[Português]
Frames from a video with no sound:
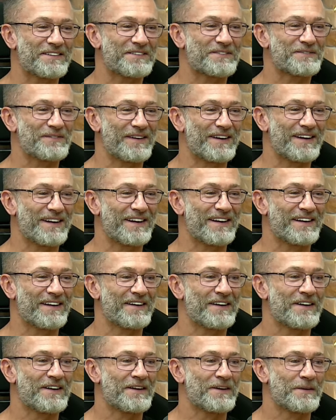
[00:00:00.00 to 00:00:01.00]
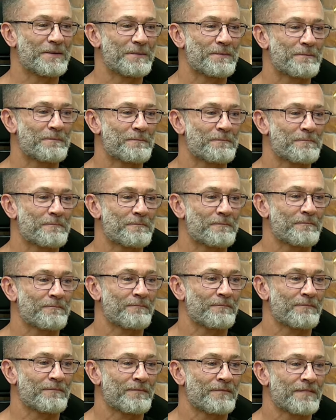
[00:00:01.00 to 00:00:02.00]
E aí, e aí veio de Campo
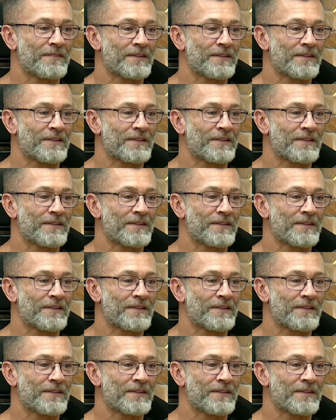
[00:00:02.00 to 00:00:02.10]
Jordão.